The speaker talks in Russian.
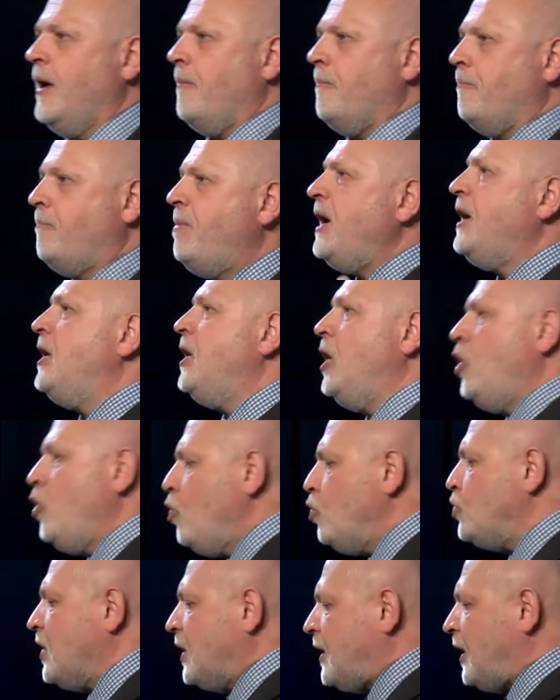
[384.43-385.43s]
были
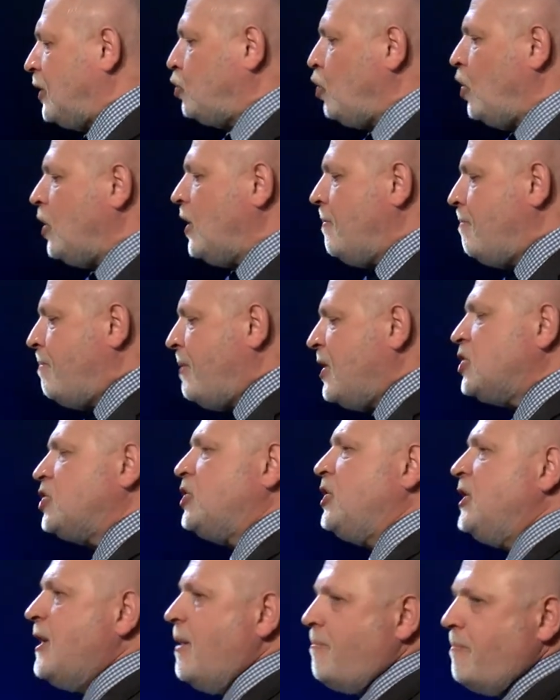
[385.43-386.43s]
люди, которые
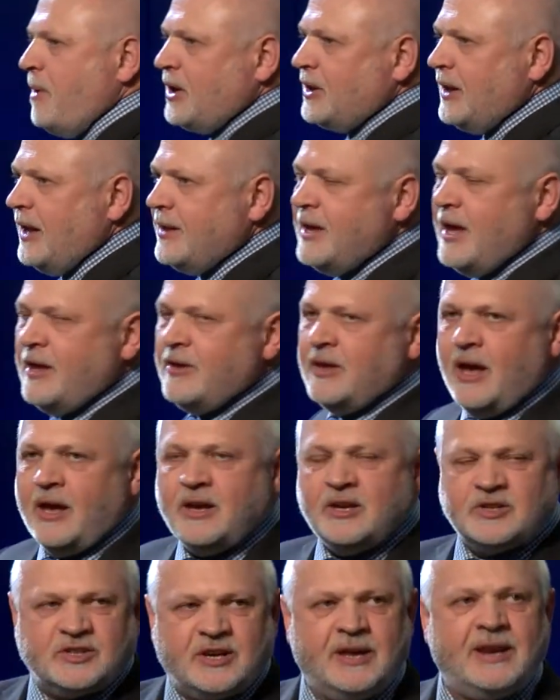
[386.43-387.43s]
пришли на поклонение
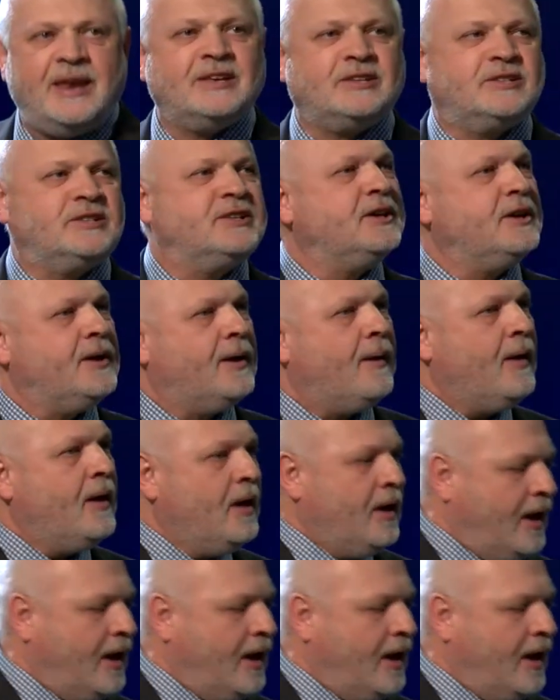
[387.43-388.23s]
из Греции,